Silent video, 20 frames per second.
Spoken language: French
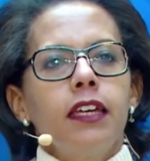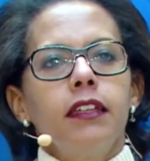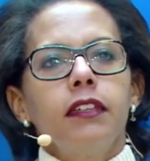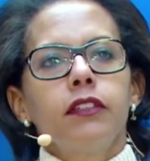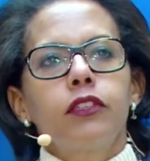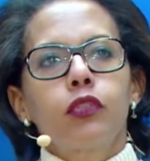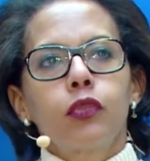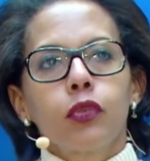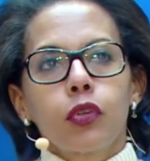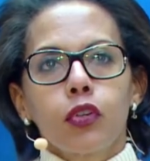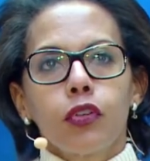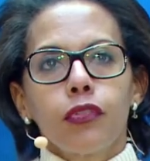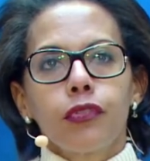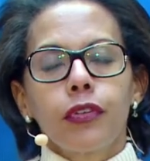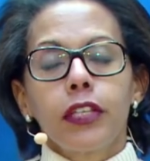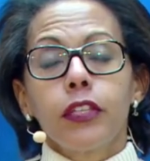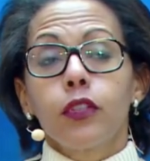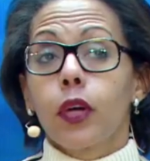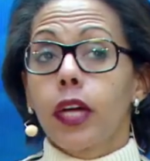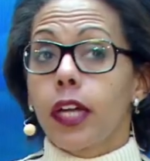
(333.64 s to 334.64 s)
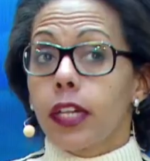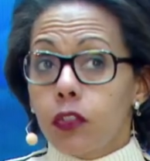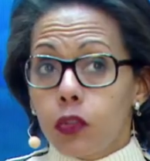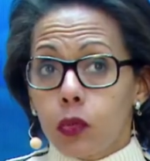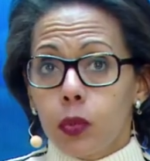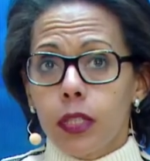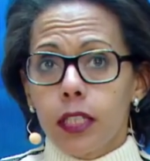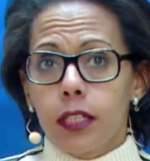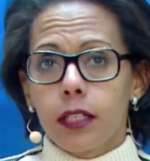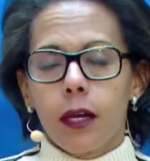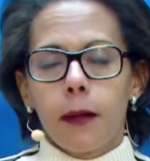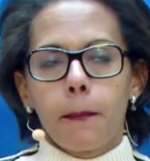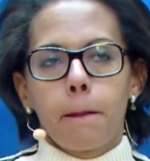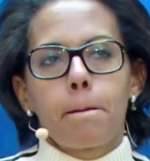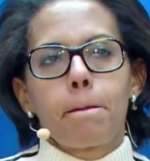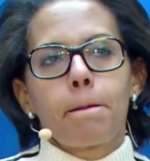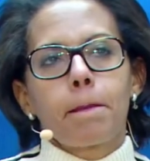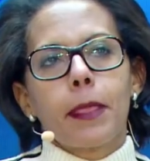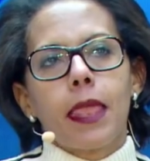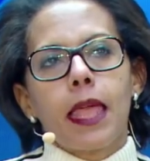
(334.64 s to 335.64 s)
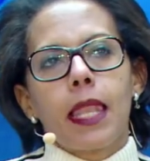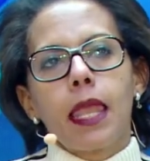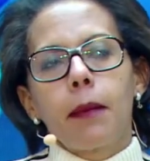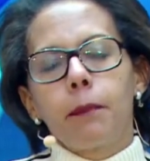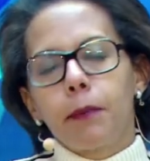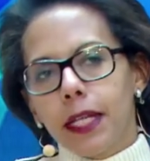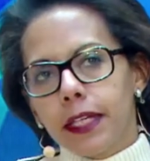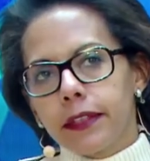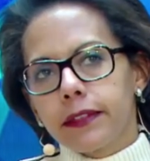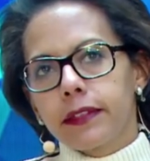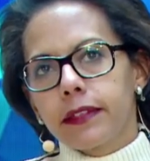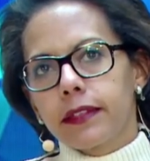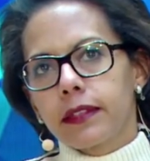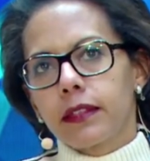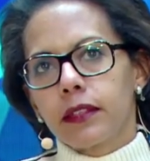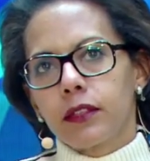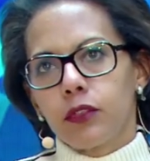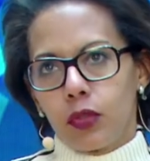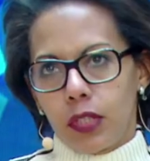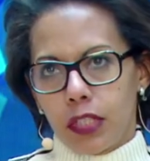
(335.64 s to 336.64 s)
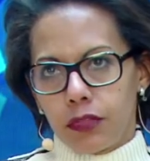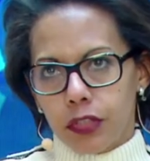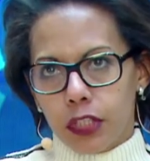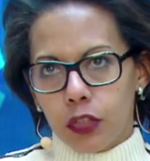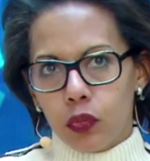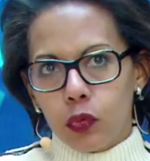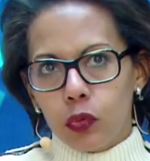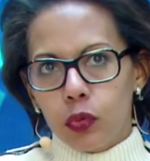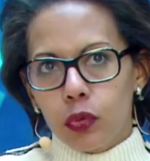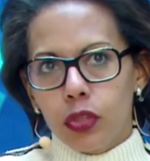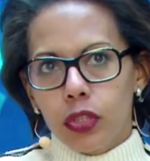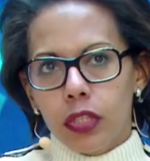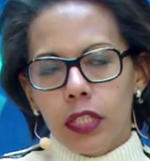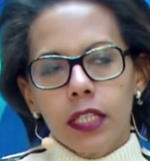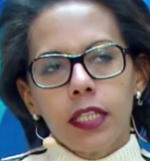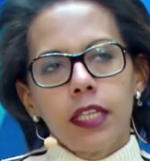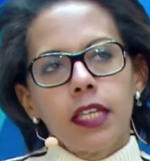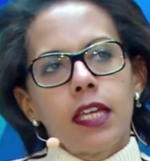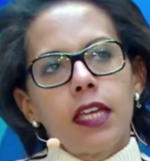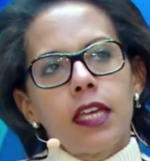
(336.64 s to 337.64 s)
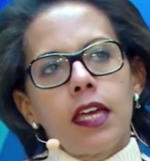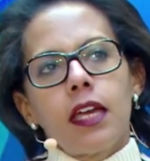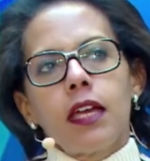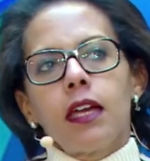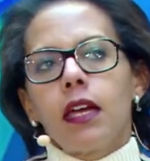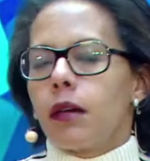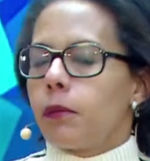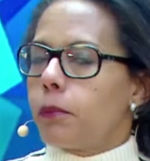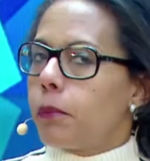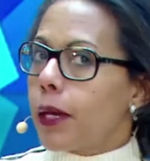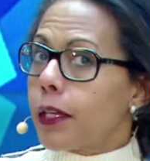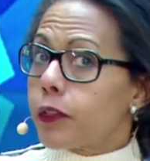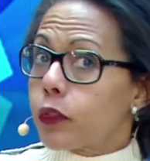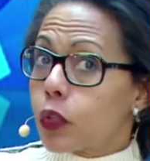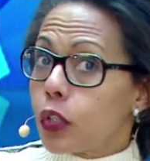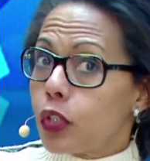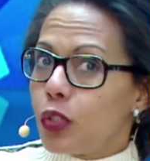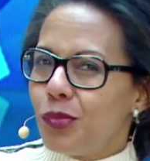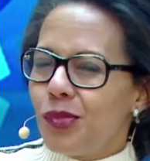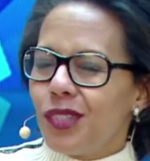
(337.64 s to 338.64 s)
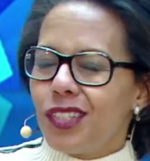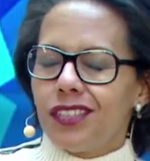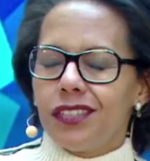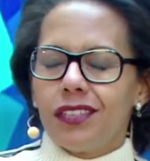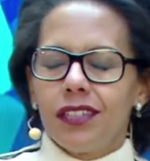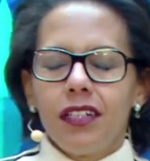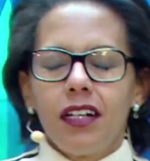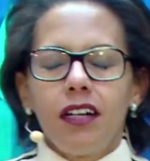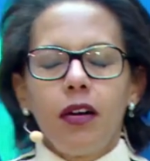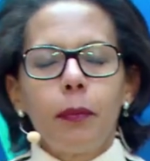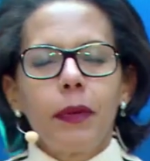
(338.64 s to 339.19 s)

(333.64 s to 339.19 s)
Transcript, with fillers: sur le fait de réduire la place de la voiture, pas seulement en